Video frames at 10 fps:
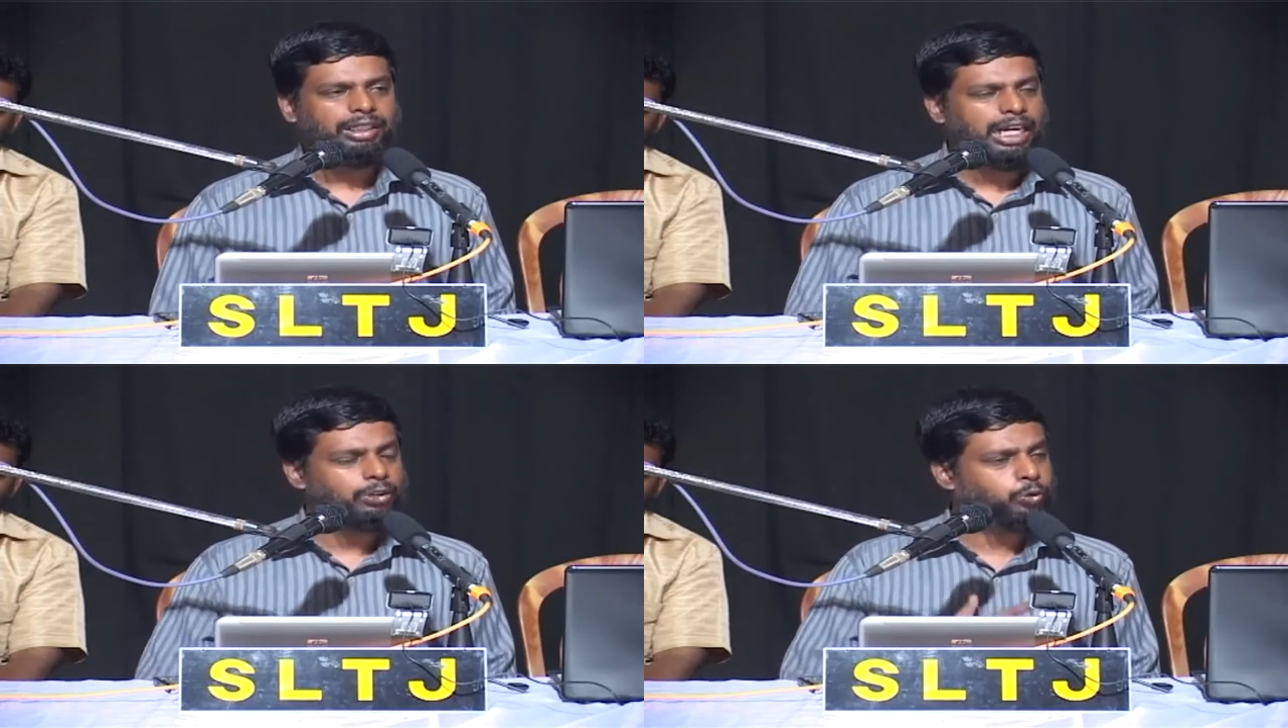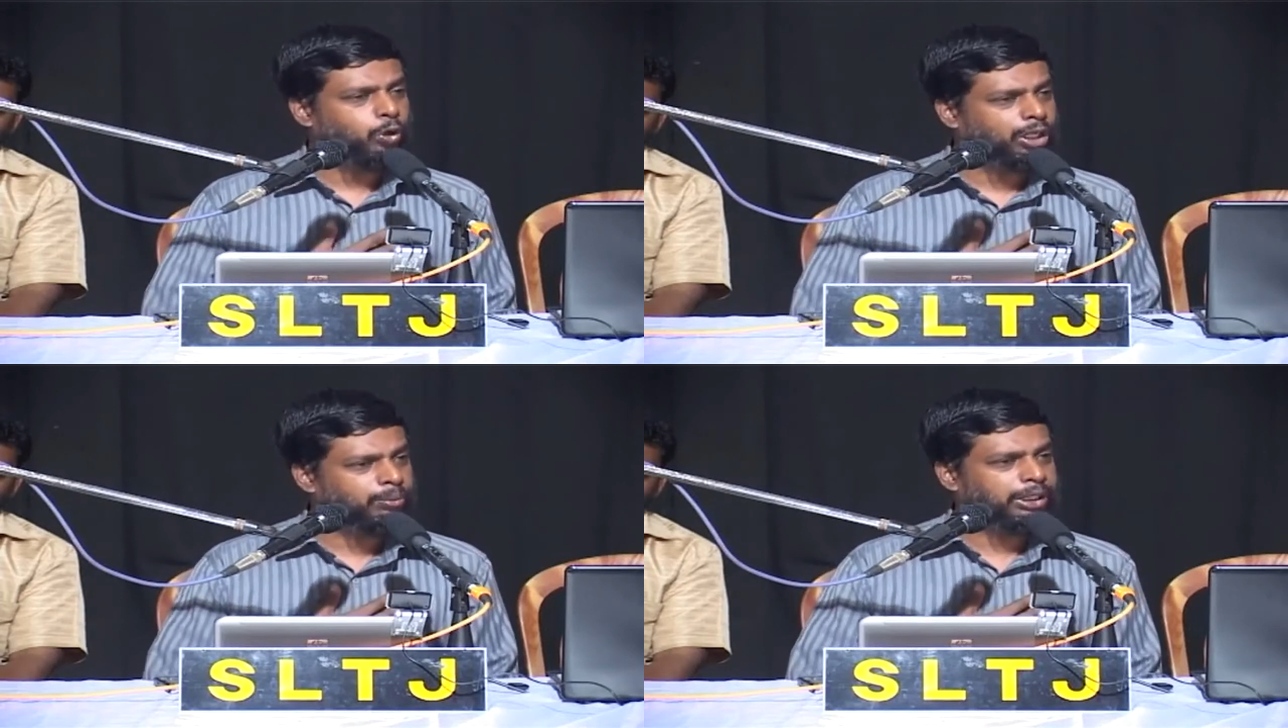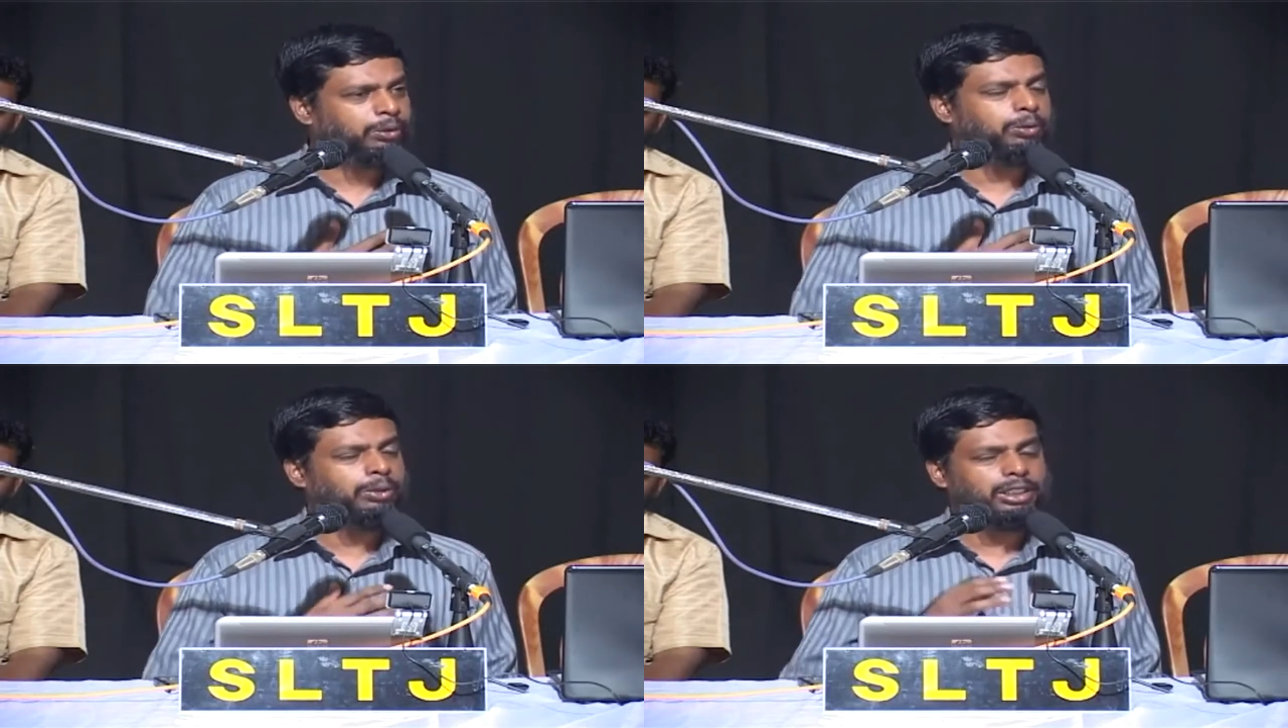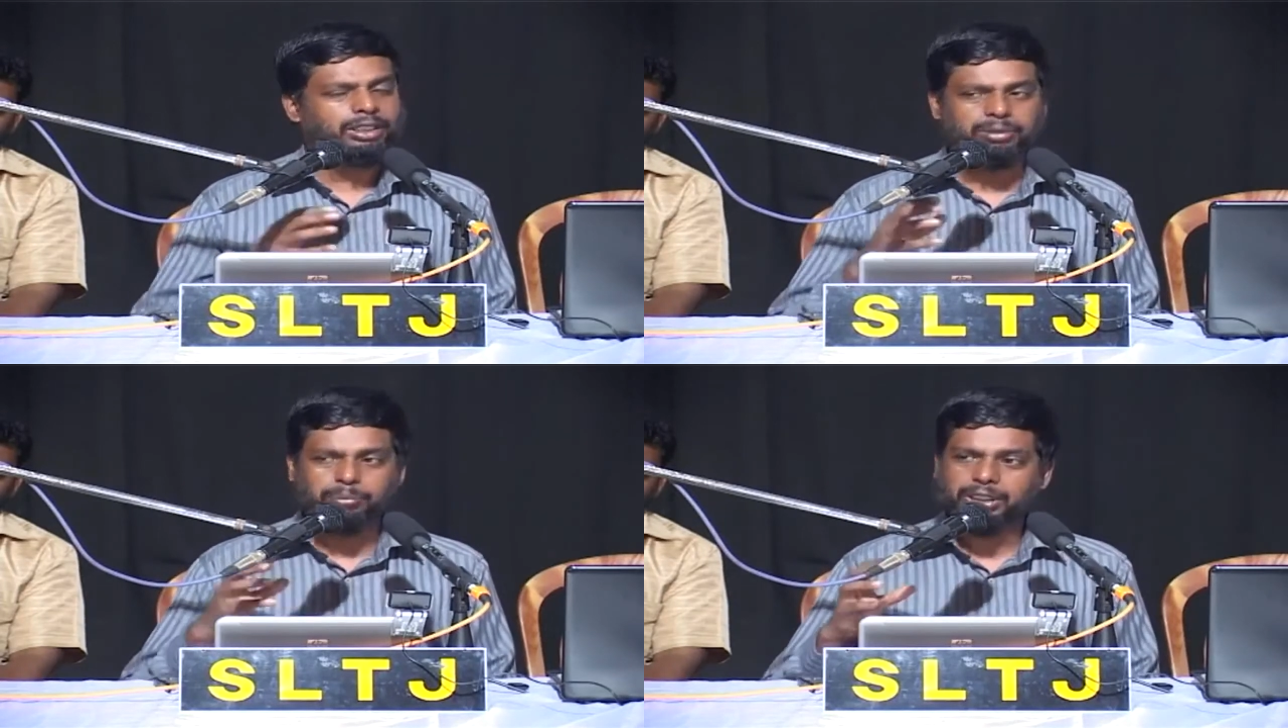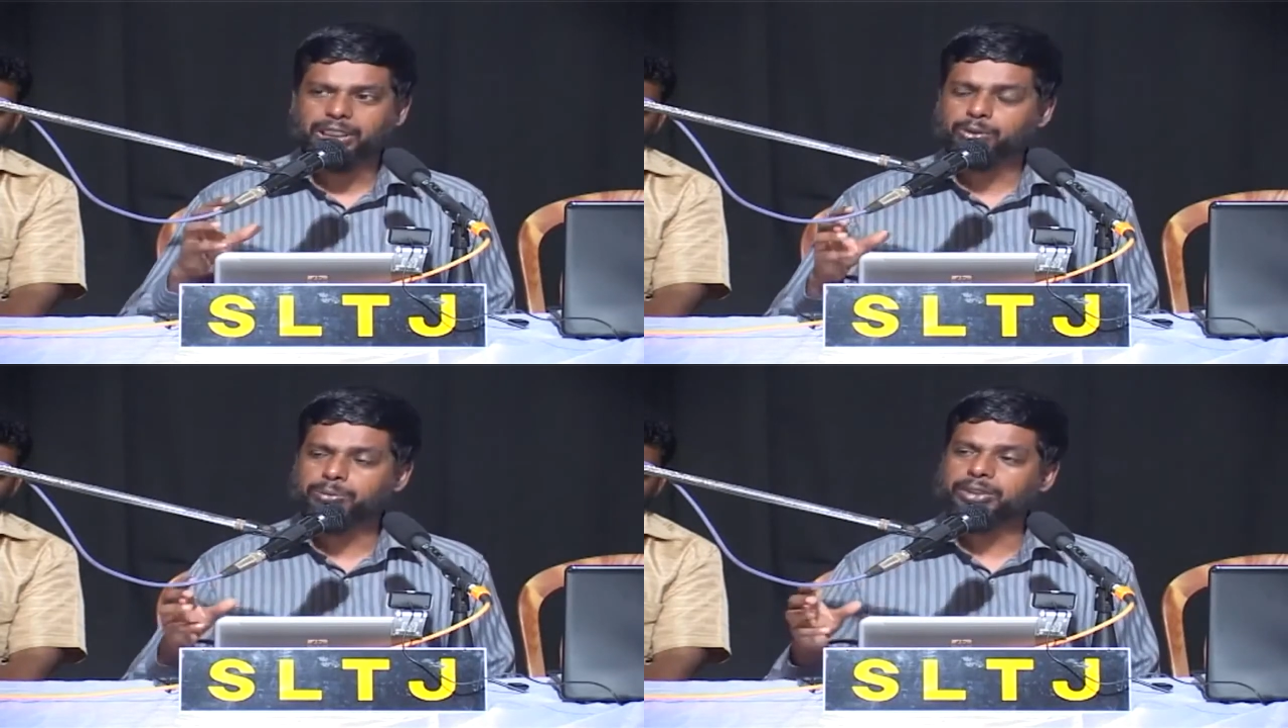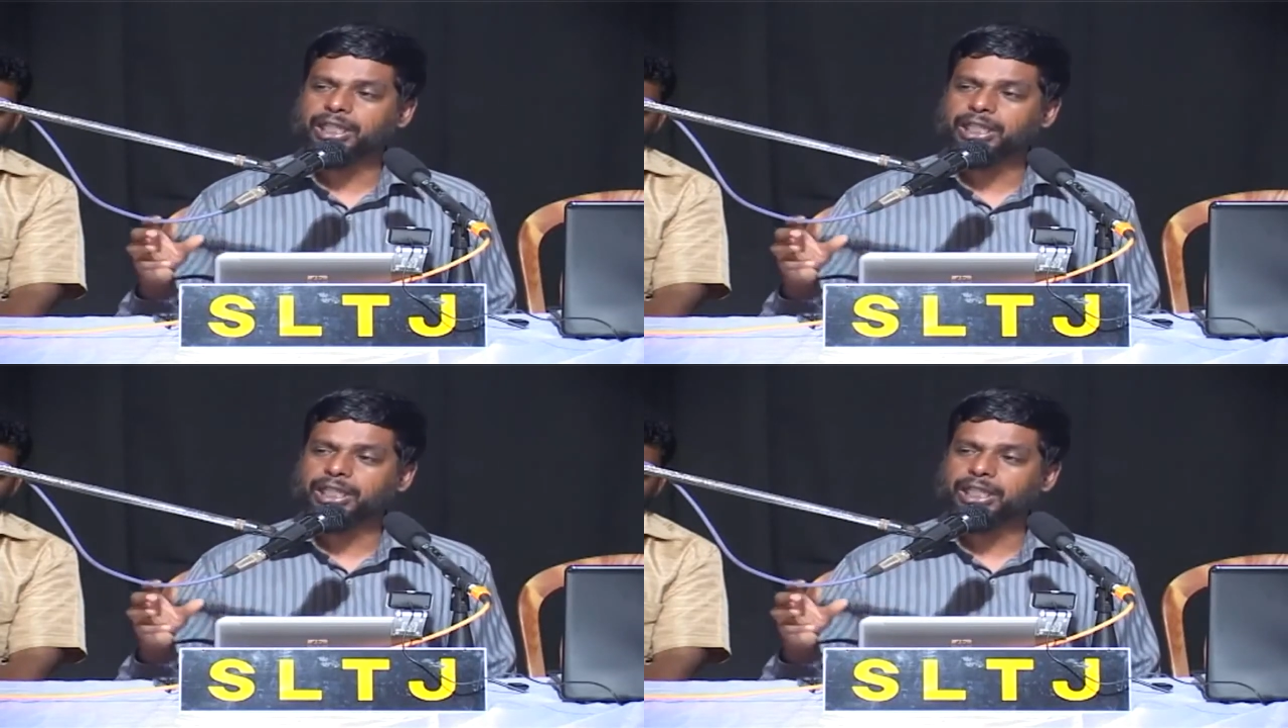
நான் தோழமை கொள்வதற்கு மிகவும்